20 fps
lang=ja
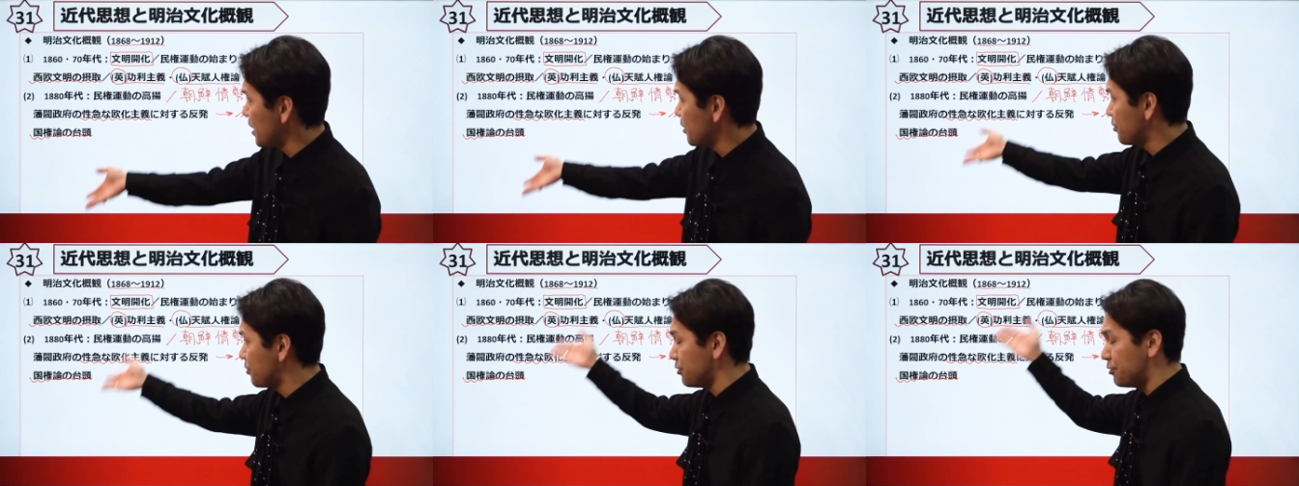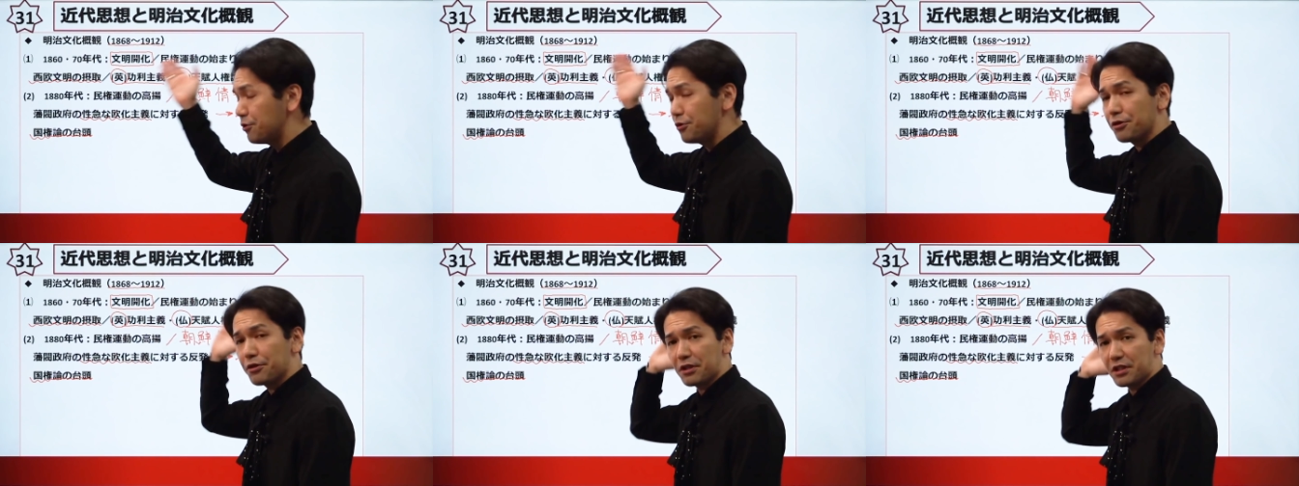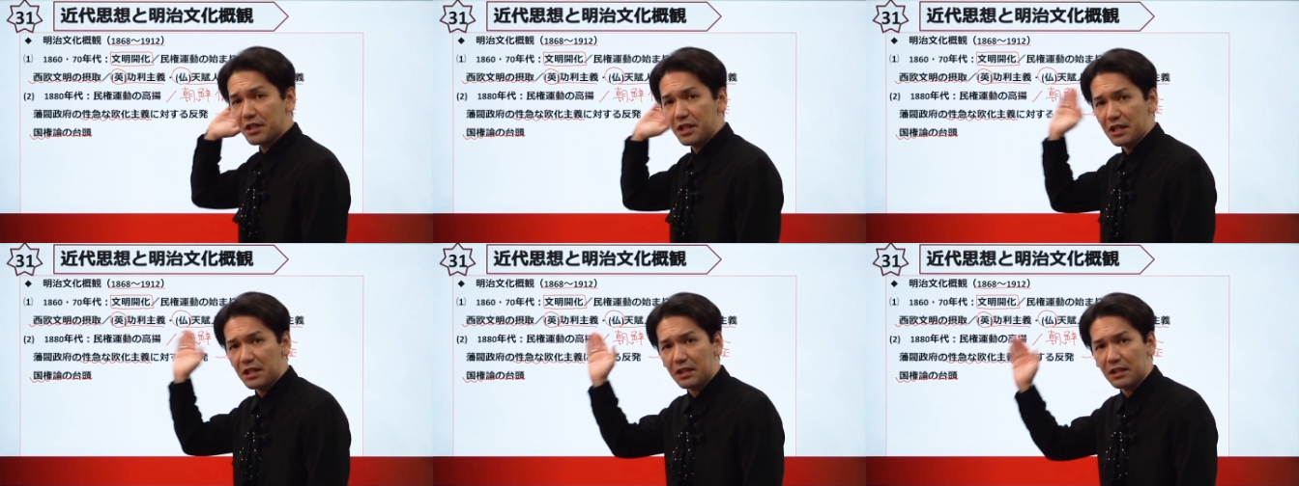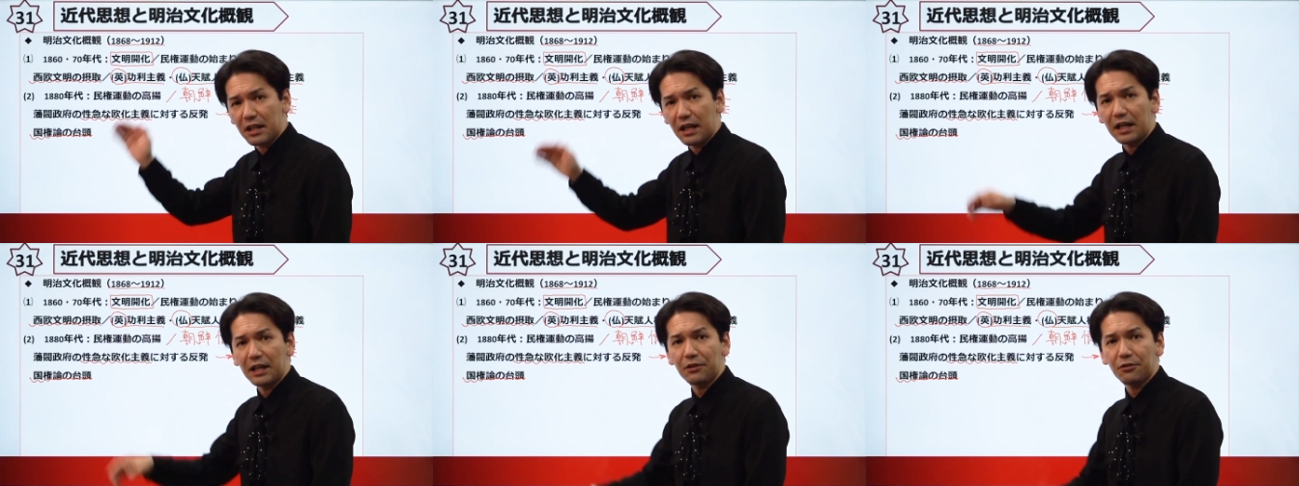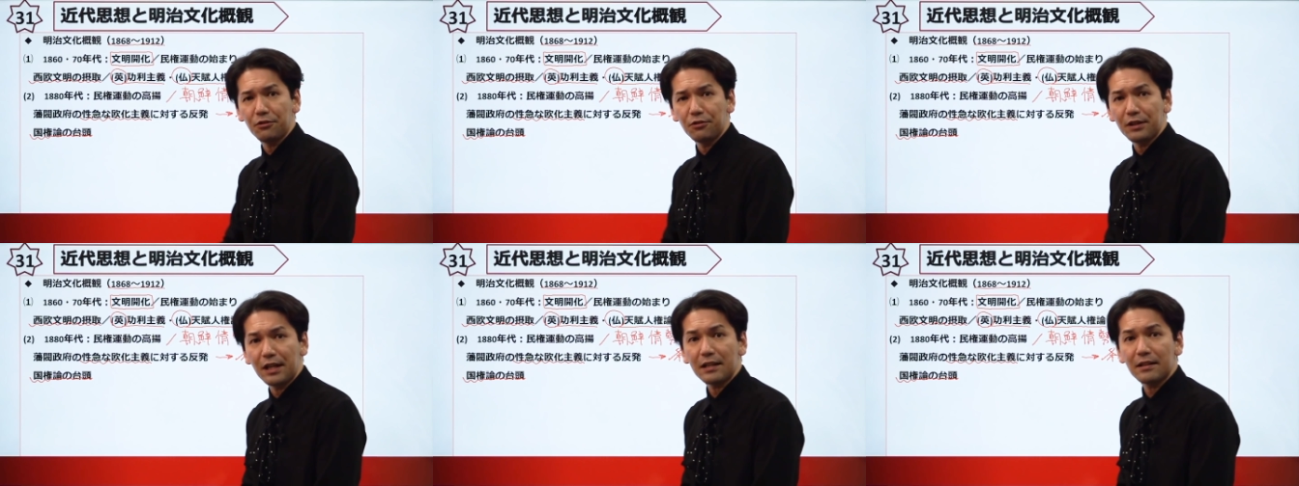いくきっかけ
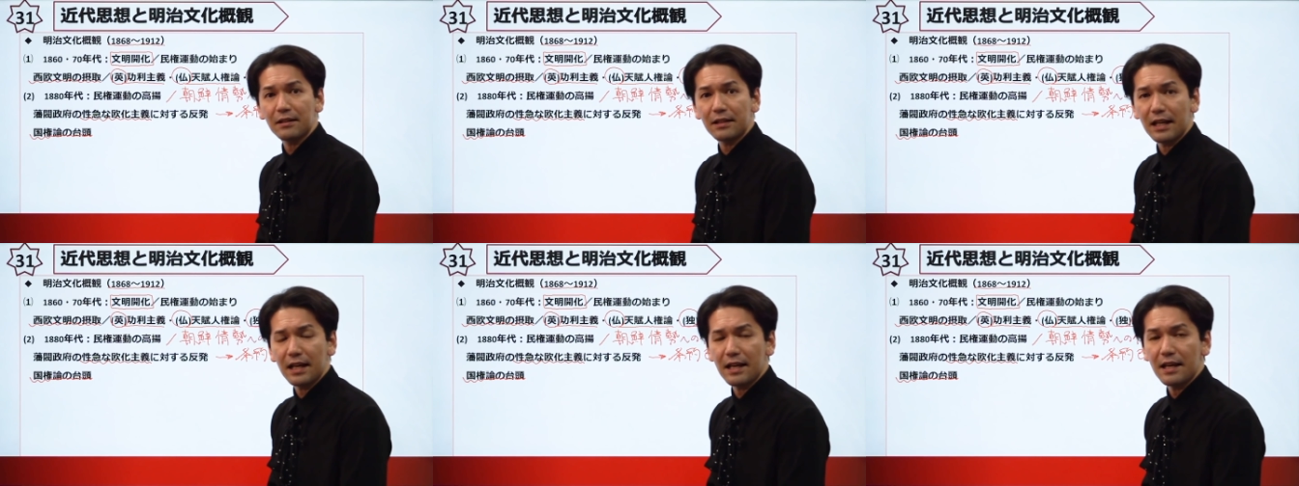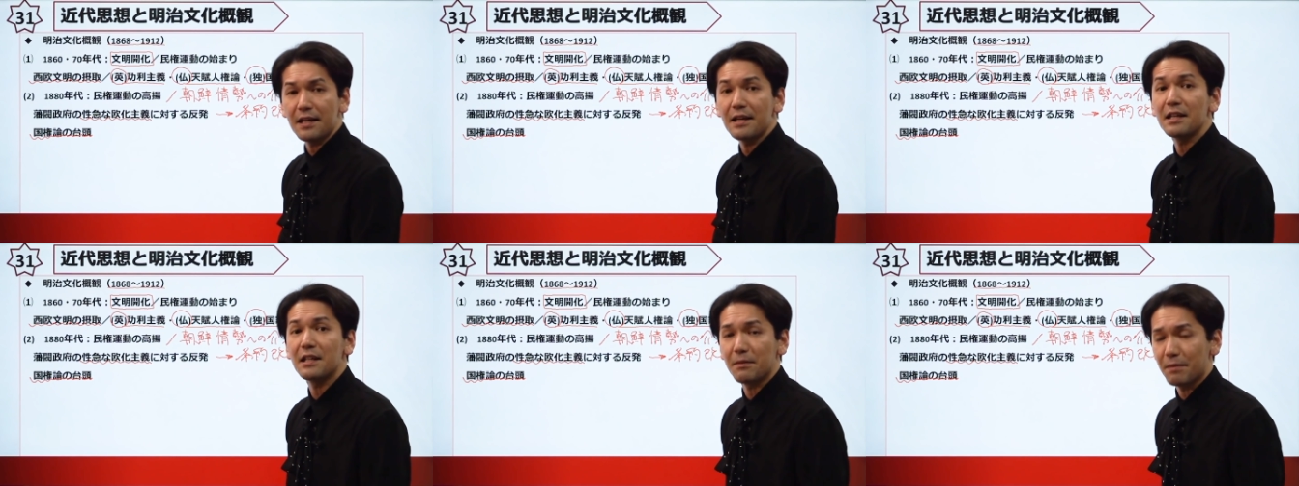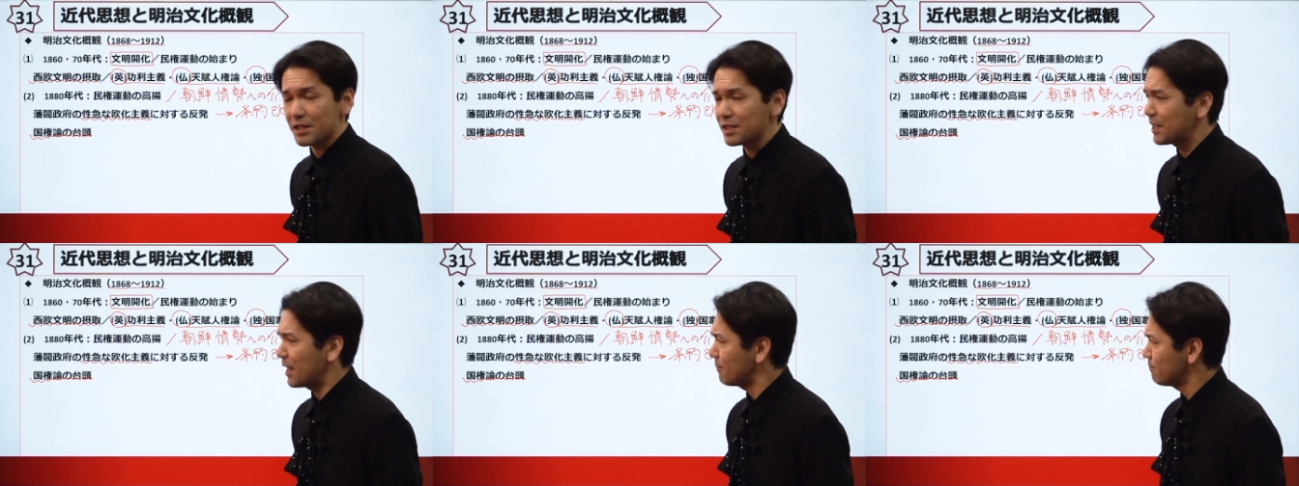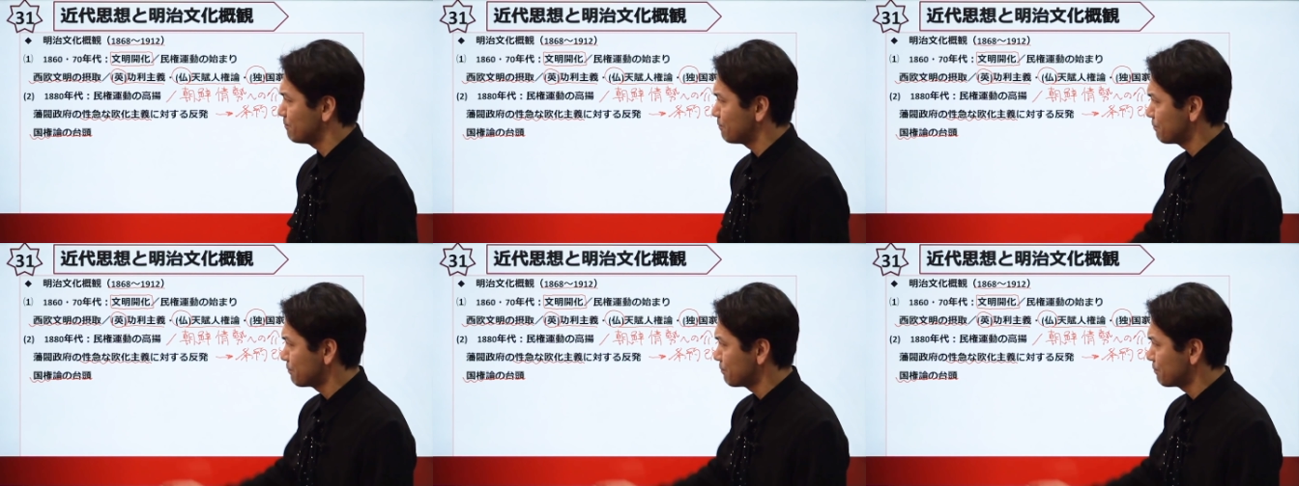となっていきました。